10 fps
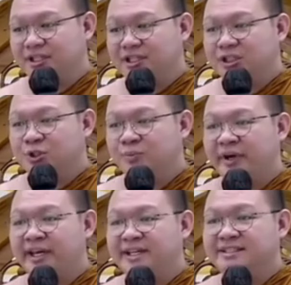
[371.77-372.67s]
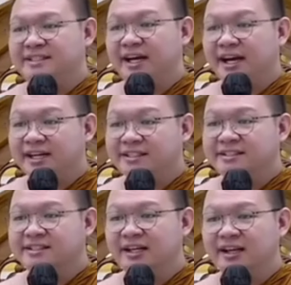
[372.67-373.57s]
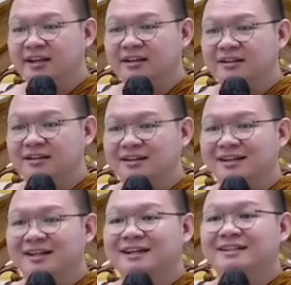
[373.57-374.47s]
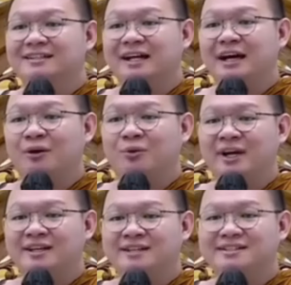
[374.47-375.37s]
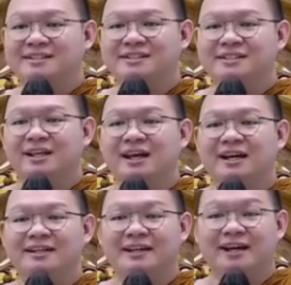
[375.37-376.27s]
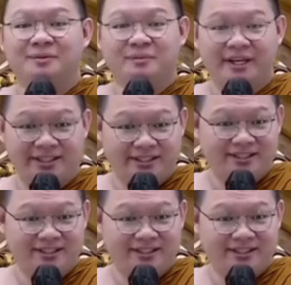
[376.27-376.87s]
Supaya jangan sial, rawat sila dengan baik.